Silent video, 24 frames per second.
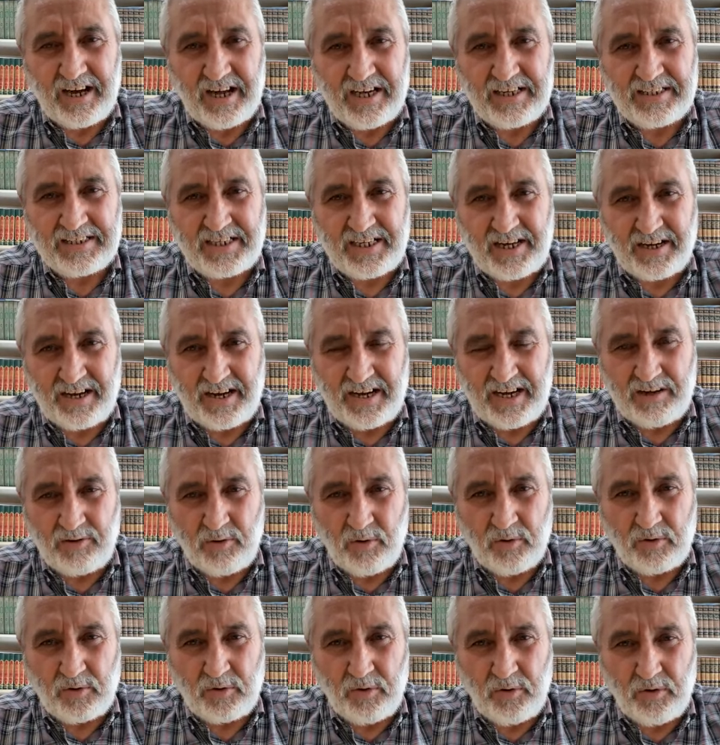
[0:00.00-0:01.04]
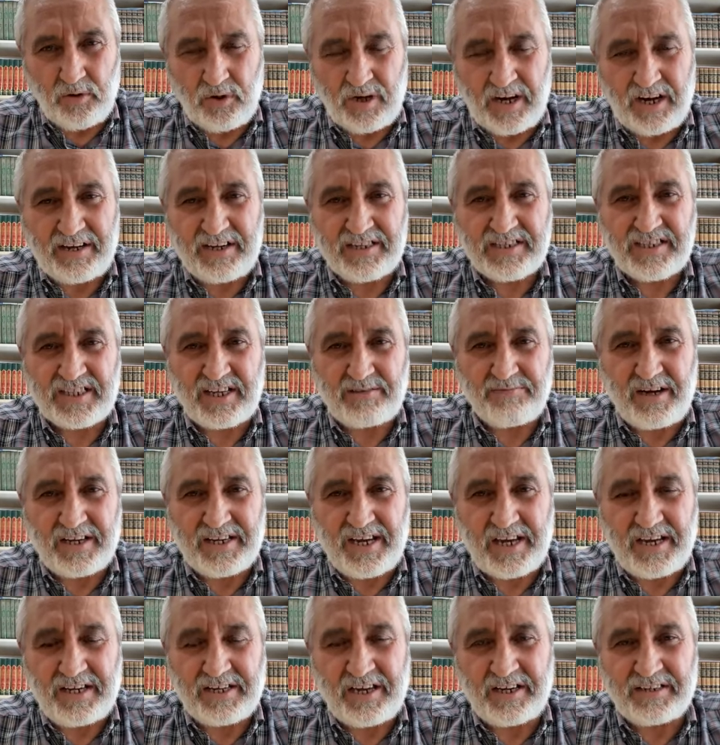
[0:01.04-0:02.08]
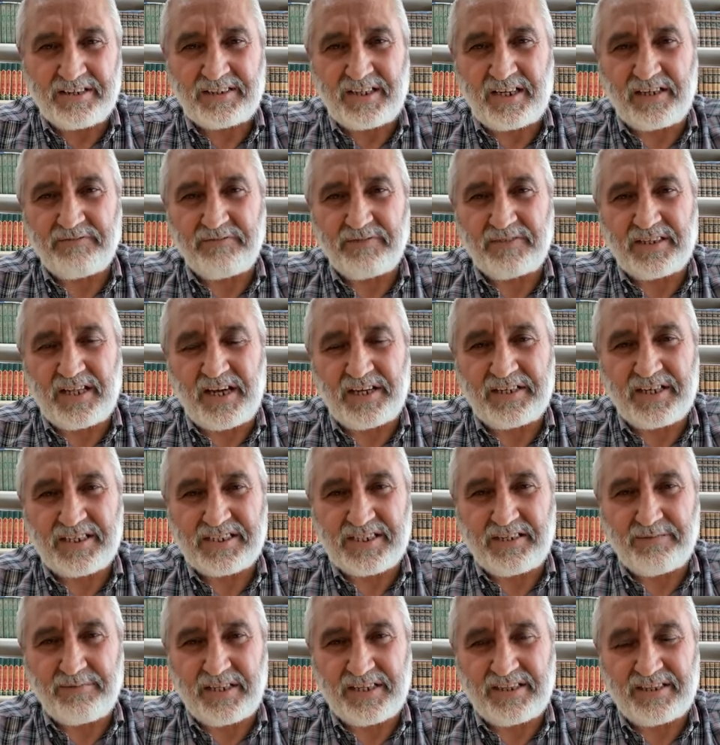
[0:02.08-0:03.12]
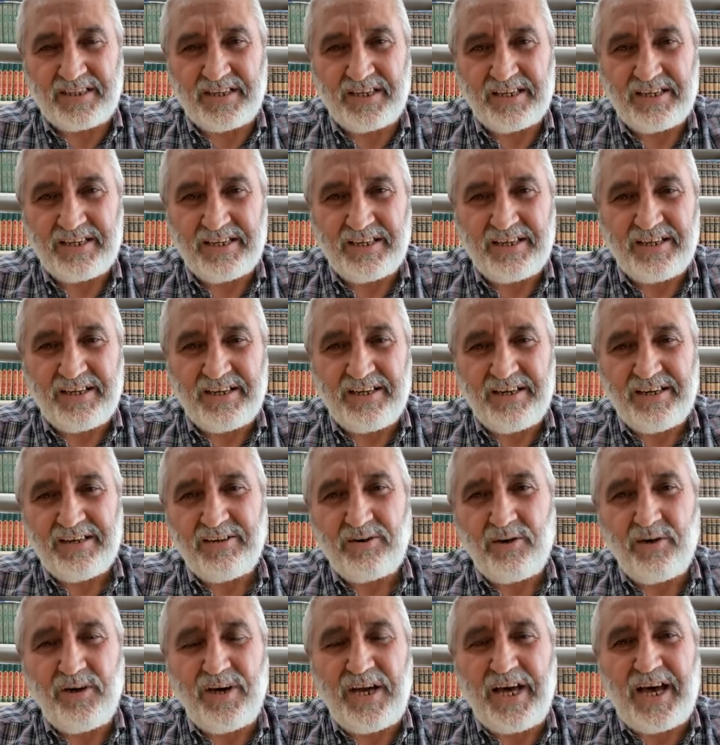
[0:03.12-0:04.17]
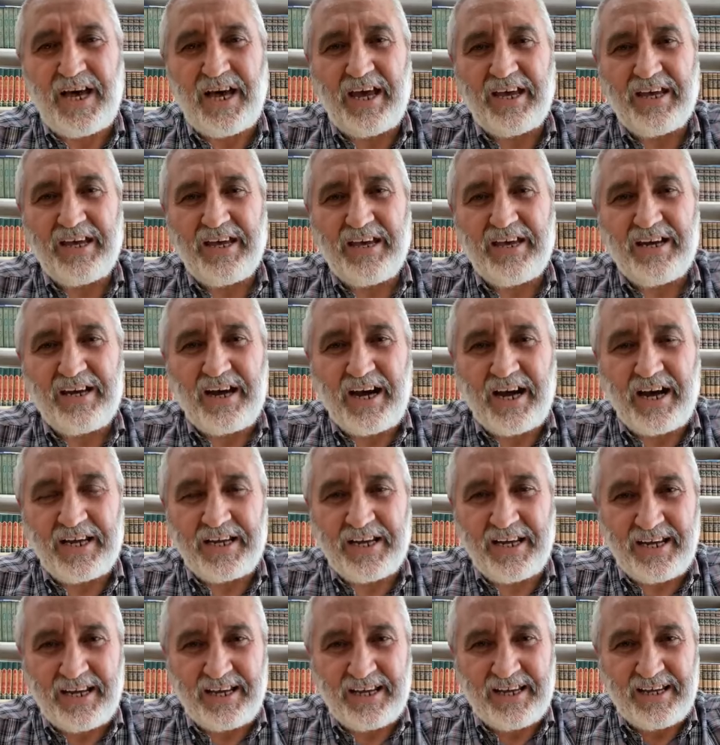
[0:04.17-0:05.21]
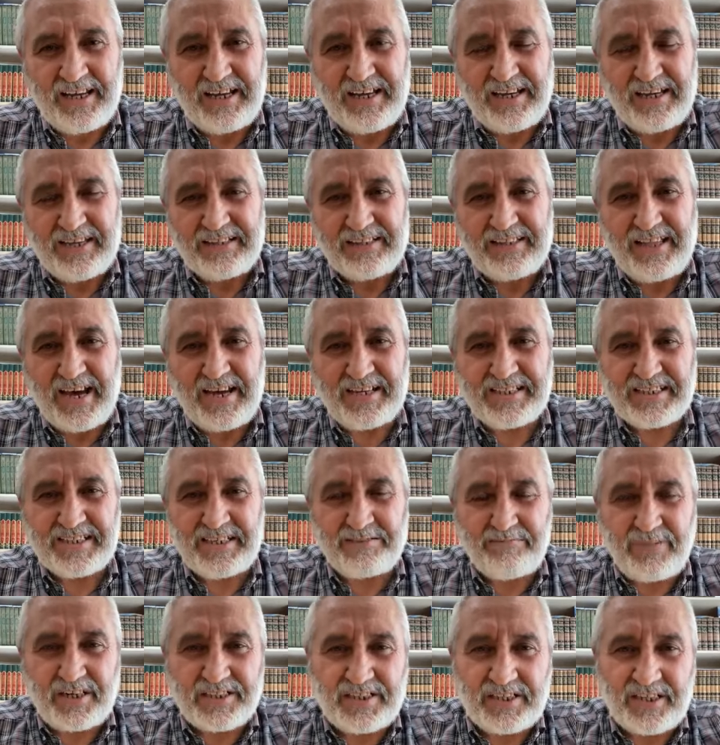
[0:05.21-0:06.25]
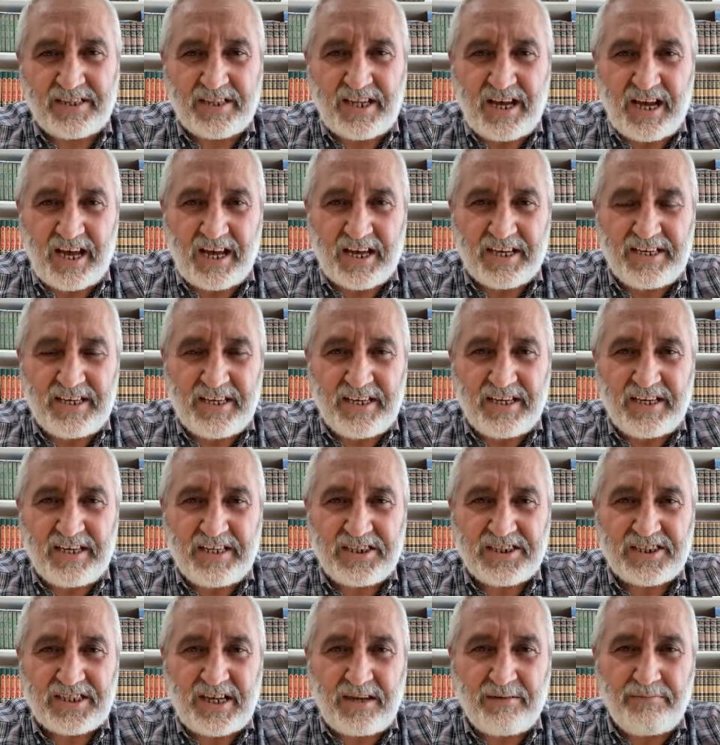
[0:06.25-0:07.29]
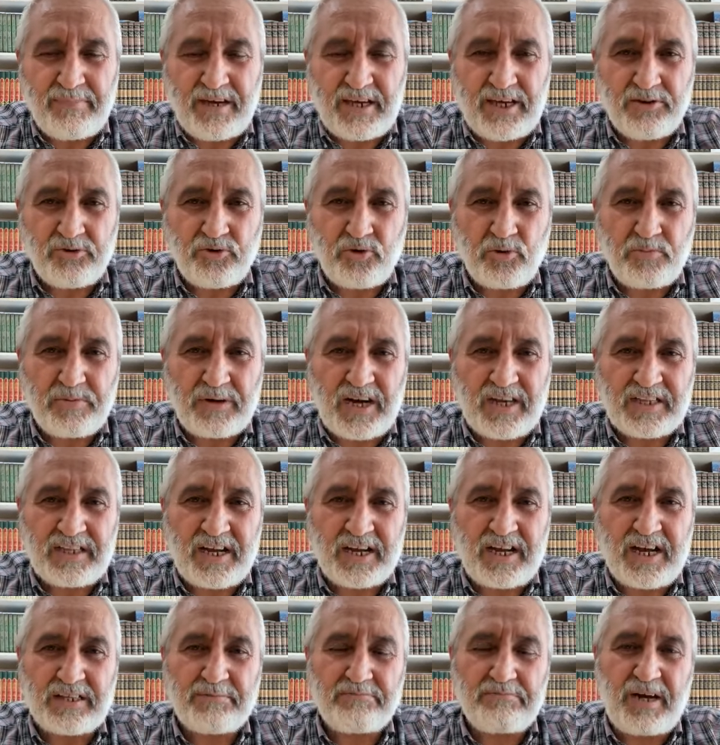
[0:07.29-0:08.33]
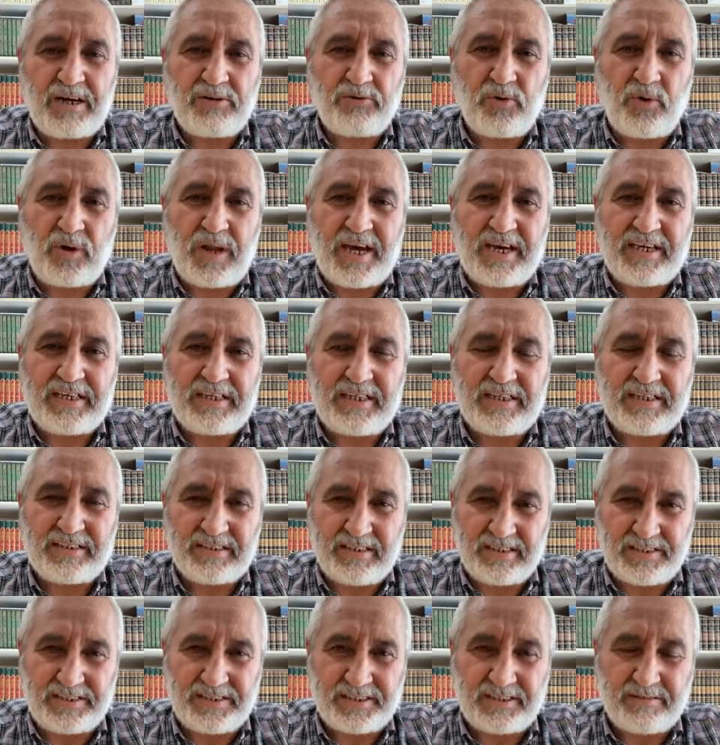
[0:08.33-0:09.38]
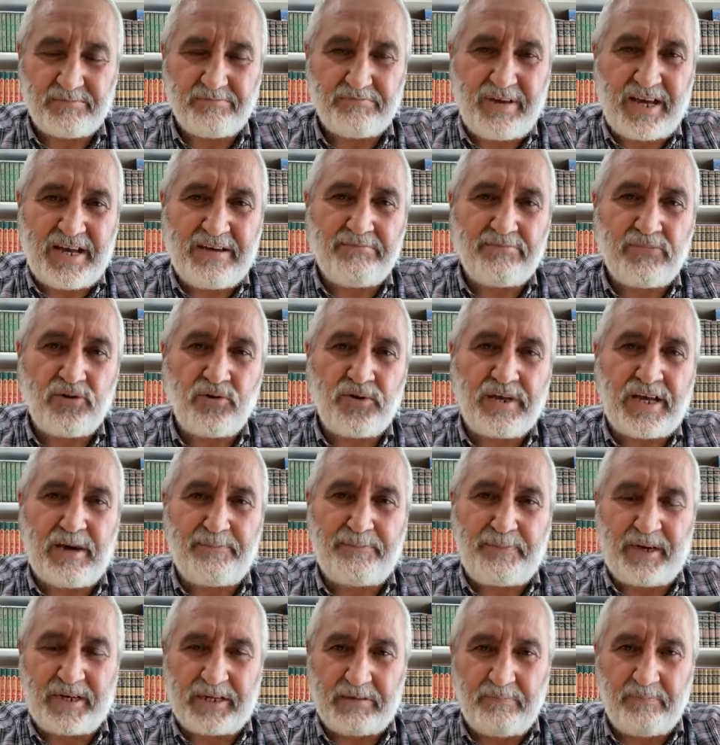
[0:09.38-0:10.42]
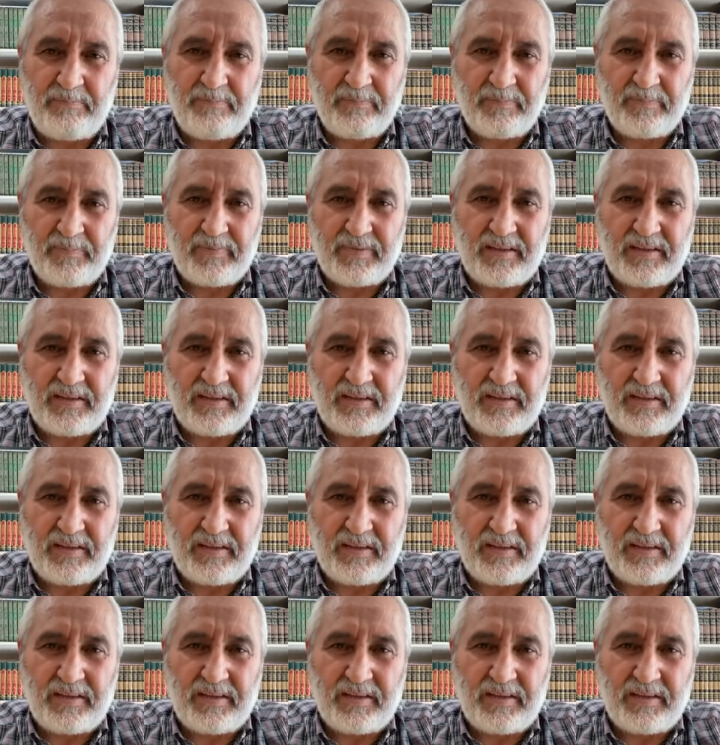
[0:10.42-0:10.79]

Ankara Okulu Araştırma Yayınları tarafından nasip etti. Öyle hani dersin başında işkembeyi kübradan atmak kolaydır. Ben bunu yaparım.